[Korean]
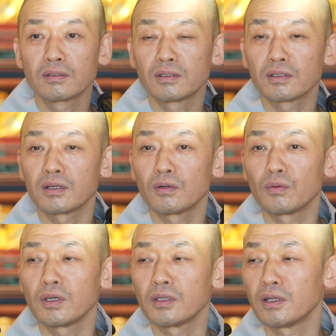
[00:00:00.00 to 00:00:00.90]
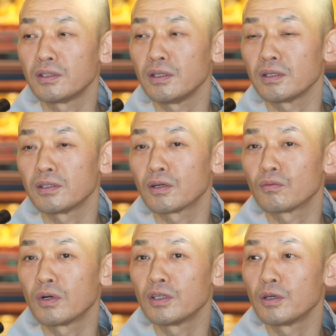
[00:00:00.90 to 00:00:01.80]
제가 왜 날씨 얘기를
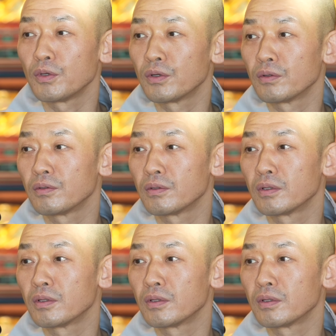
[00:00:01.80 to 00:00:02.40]
자꾸 하냐면